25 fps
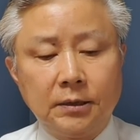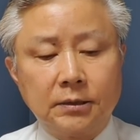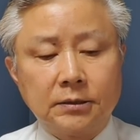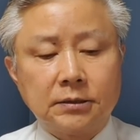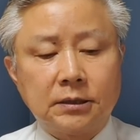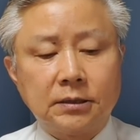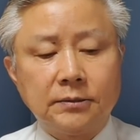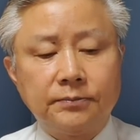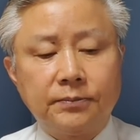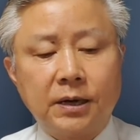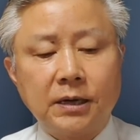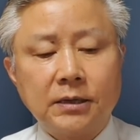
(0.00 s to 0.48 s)

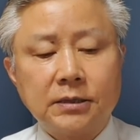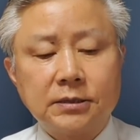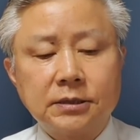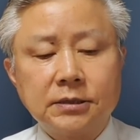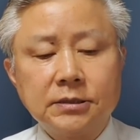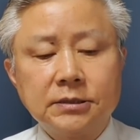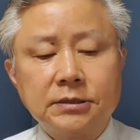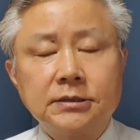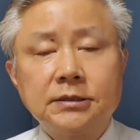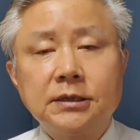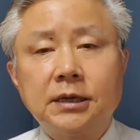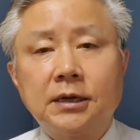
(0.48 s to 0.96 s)
자, 이 박
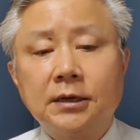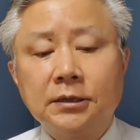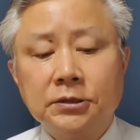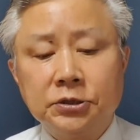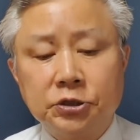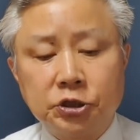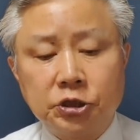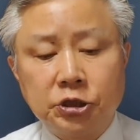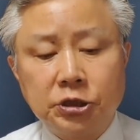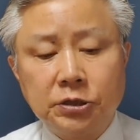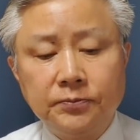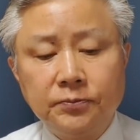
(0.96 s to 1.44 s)
전
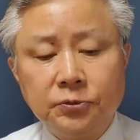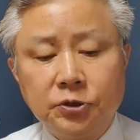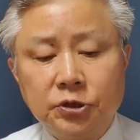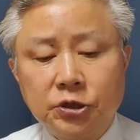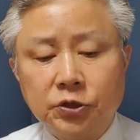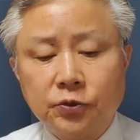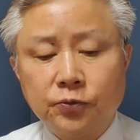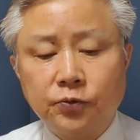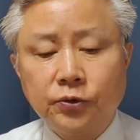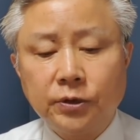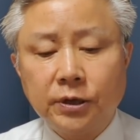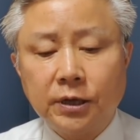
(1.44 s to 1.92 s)
시장은 취임
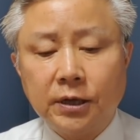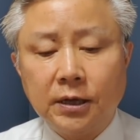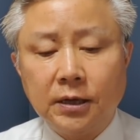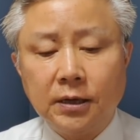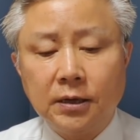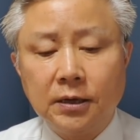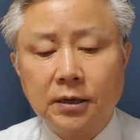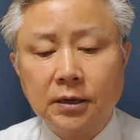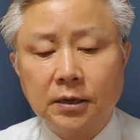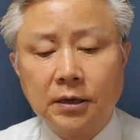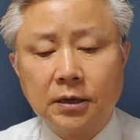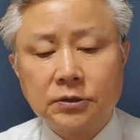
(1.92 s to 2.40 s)

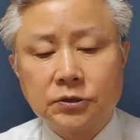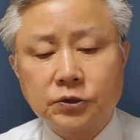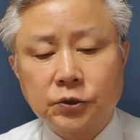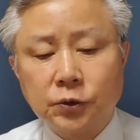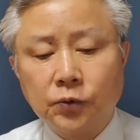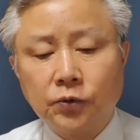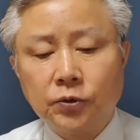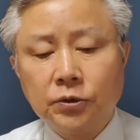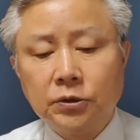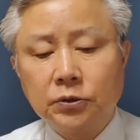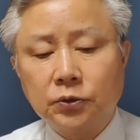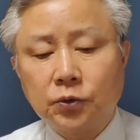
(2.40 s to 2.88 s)
직후에
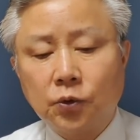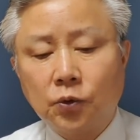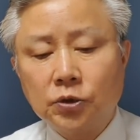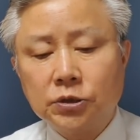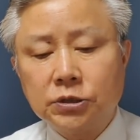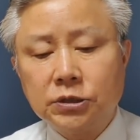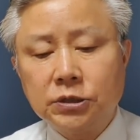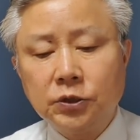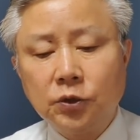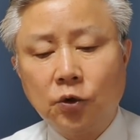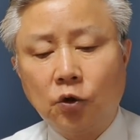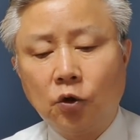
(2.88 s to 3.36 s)
서울
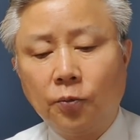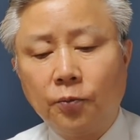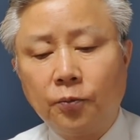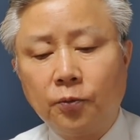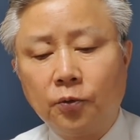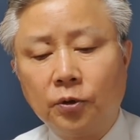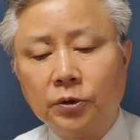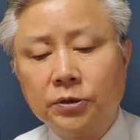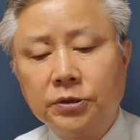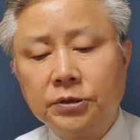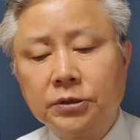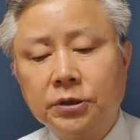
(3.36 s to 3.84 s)
도시농업
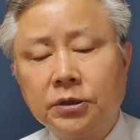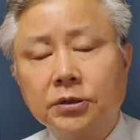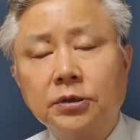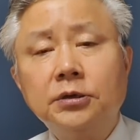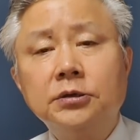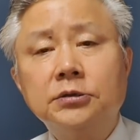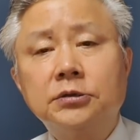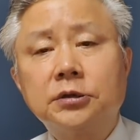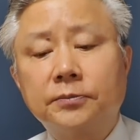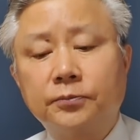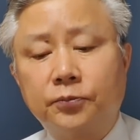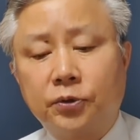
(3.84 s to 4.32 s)

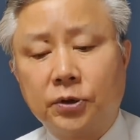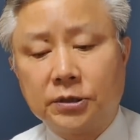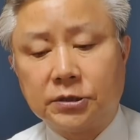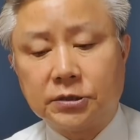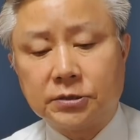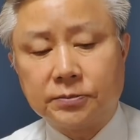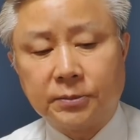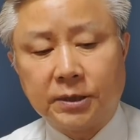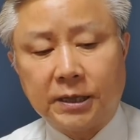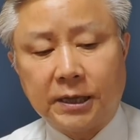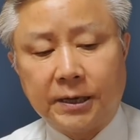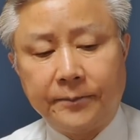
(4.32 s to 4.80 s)
원년을
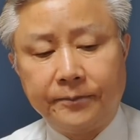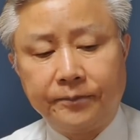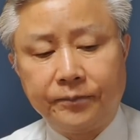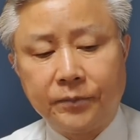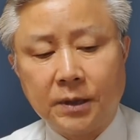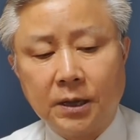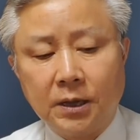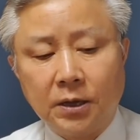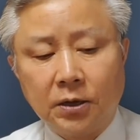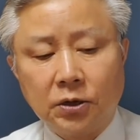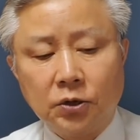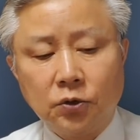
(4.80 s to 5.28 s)
선포했습니다.
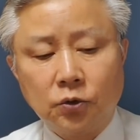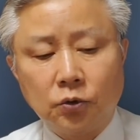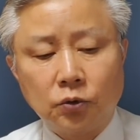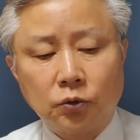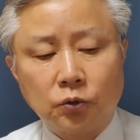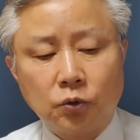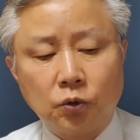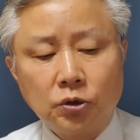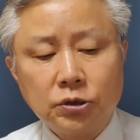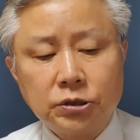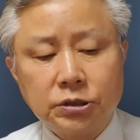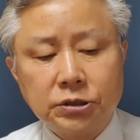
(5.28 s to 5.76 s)

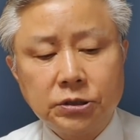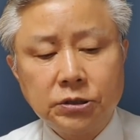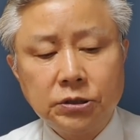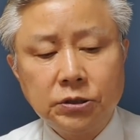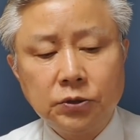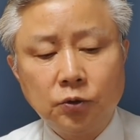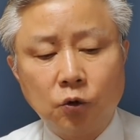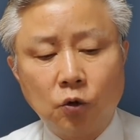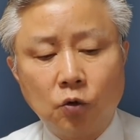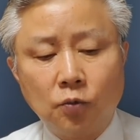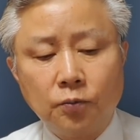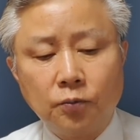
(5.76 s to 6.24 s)
그리고
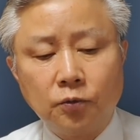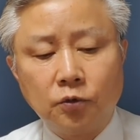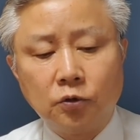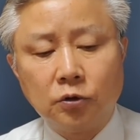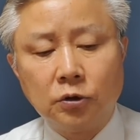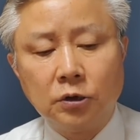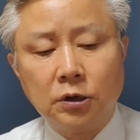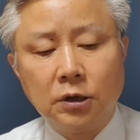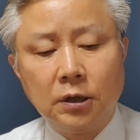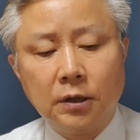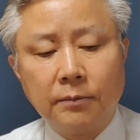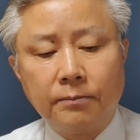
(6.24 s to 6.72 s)

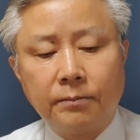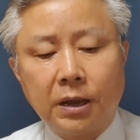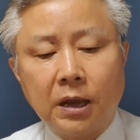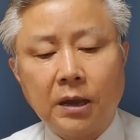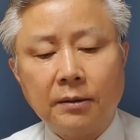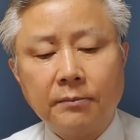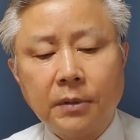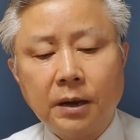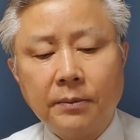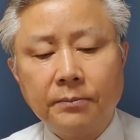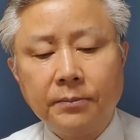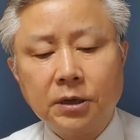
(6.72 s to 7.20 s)
도시농부
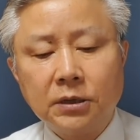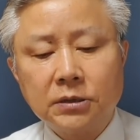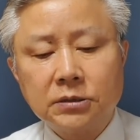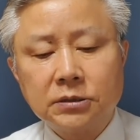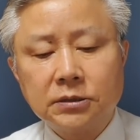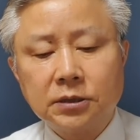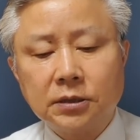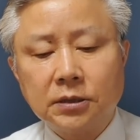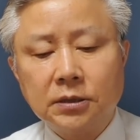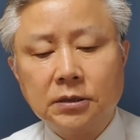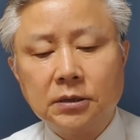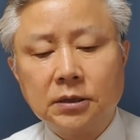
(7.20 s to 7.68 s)
100만 명
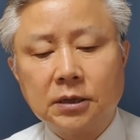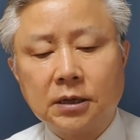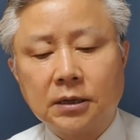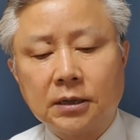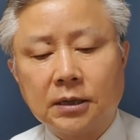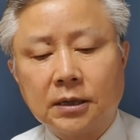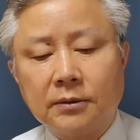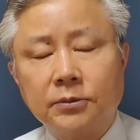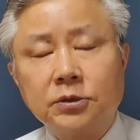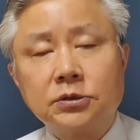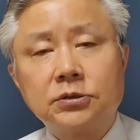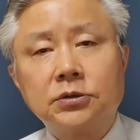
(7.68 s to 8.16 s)
시대를
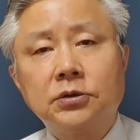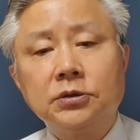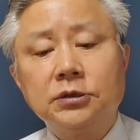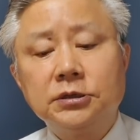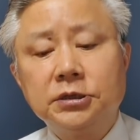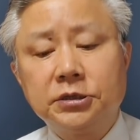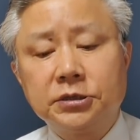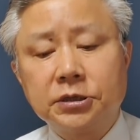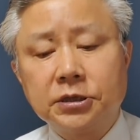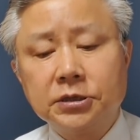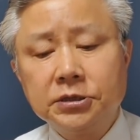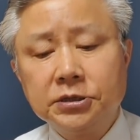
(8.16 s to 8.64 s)
열겠다면서
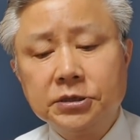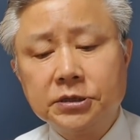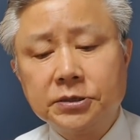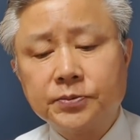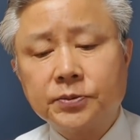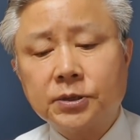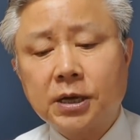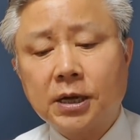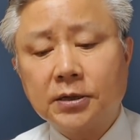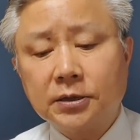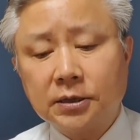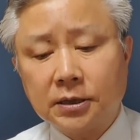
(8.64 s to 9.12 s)

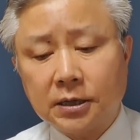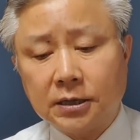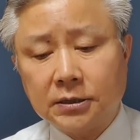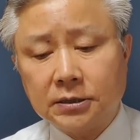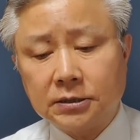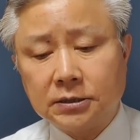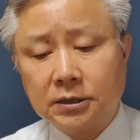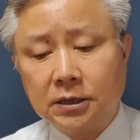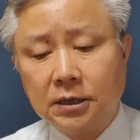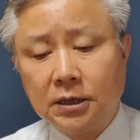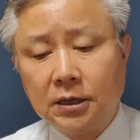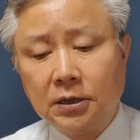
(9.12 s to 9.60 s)

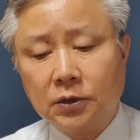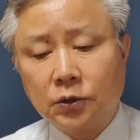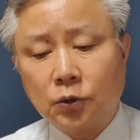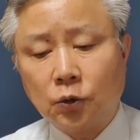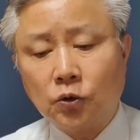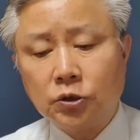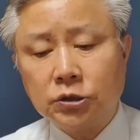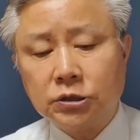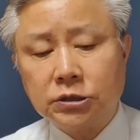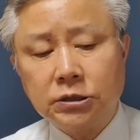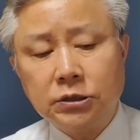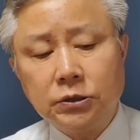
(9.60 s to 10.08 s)
2024년까지
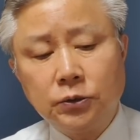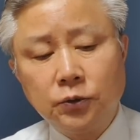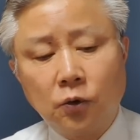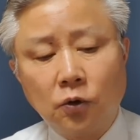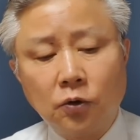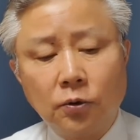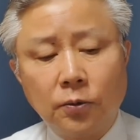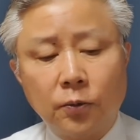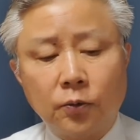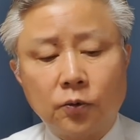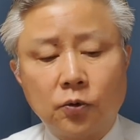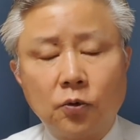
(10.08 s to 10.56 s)

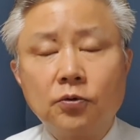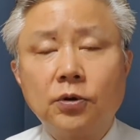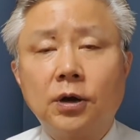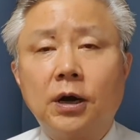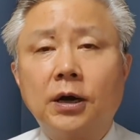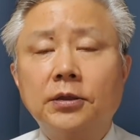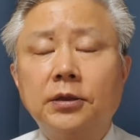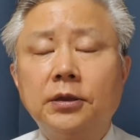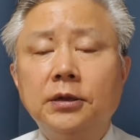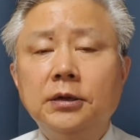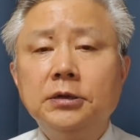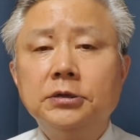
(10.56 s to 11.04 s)
도시농업
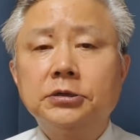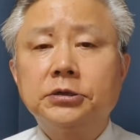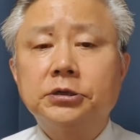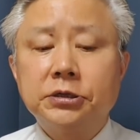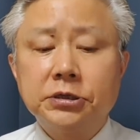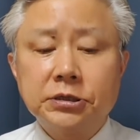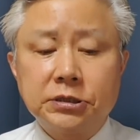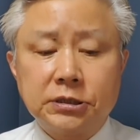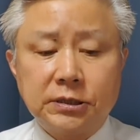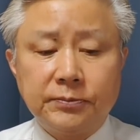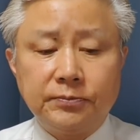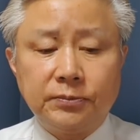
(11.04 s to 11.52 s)
공간을
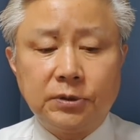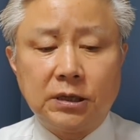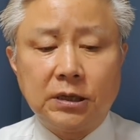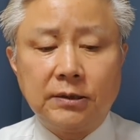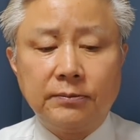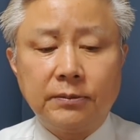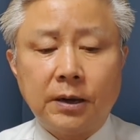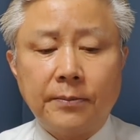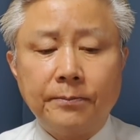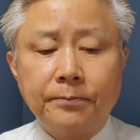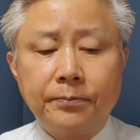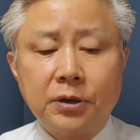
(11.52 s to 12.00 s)

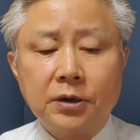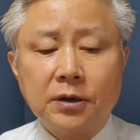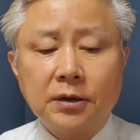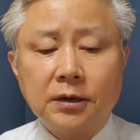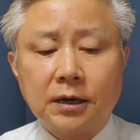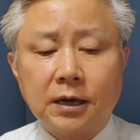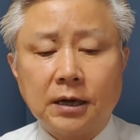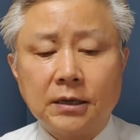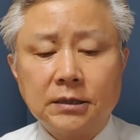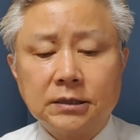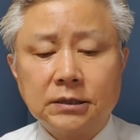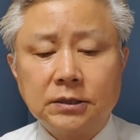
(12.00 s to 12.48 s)
72만
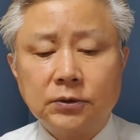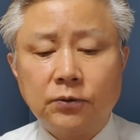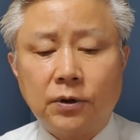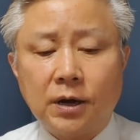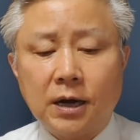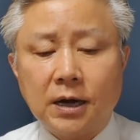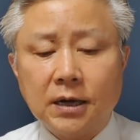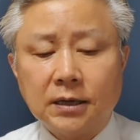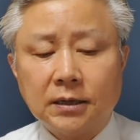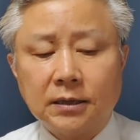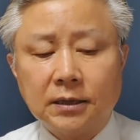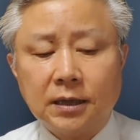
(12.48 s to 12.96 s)
평까지
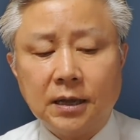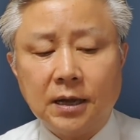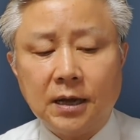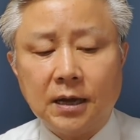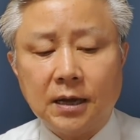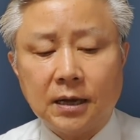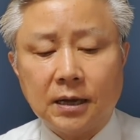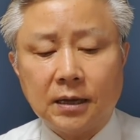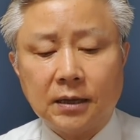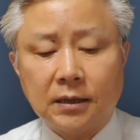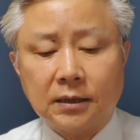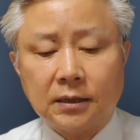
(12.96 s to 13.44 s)

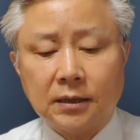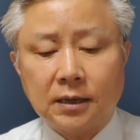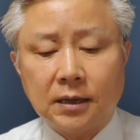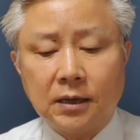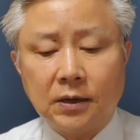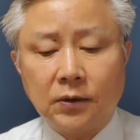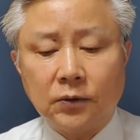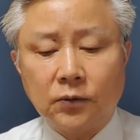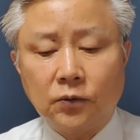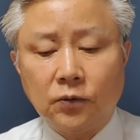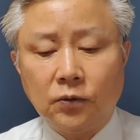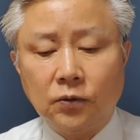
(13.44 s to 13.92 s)

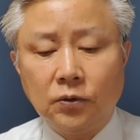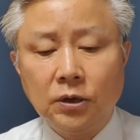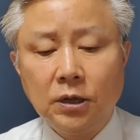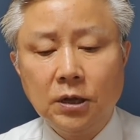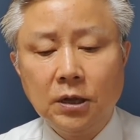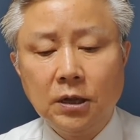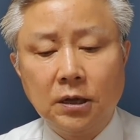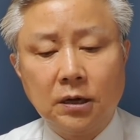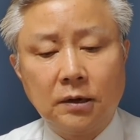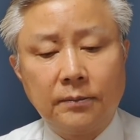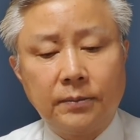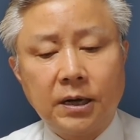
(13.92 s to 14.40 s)
확대하겠다고
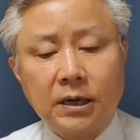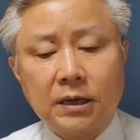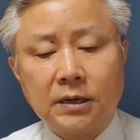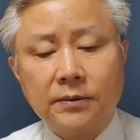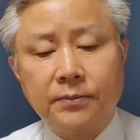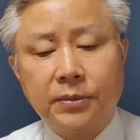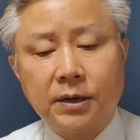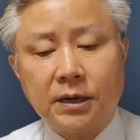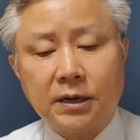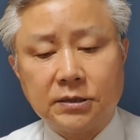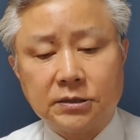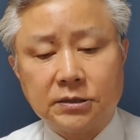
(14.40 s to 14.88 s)
밝힌 바가